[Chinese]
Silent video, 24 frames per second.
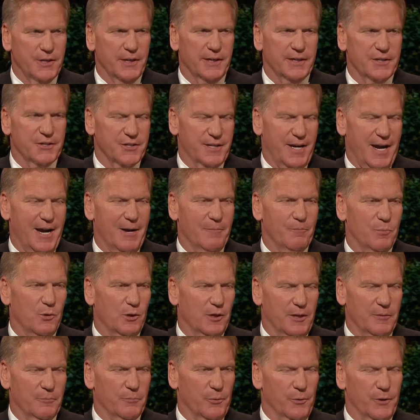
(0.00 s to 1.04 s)
都受到
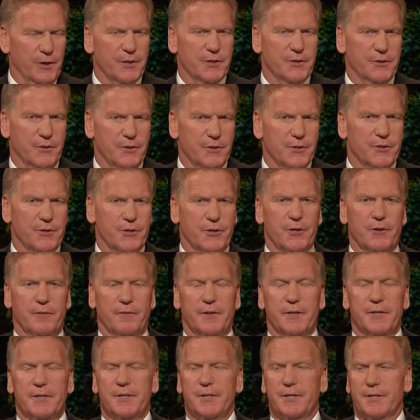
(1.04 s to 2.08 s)
多玛孟森会长的
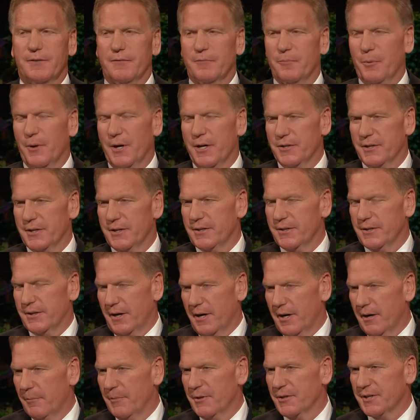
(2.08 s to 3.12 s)
个人榜样
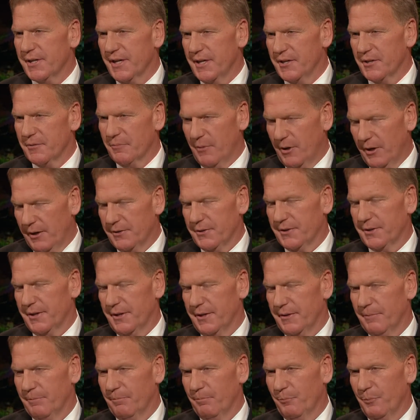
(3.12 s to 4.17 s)
和甚至服务所
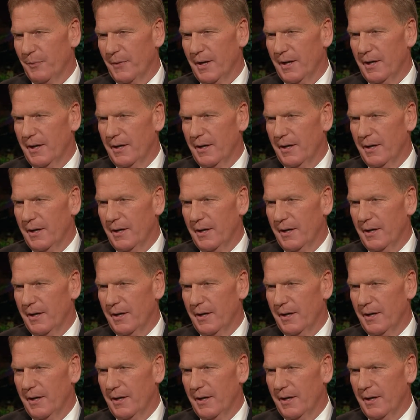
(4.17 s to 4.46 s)
启发。